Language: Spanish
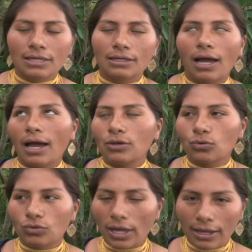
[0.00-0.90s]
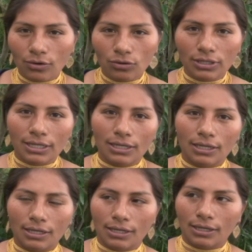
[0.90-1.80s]
eh, ayudaron
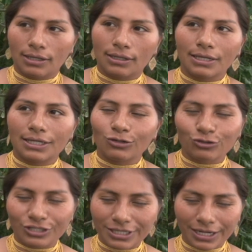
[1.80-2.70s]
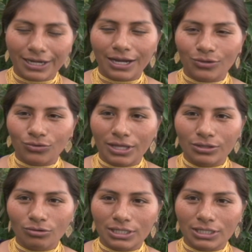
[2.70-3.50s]
y que nos sigan ayudando.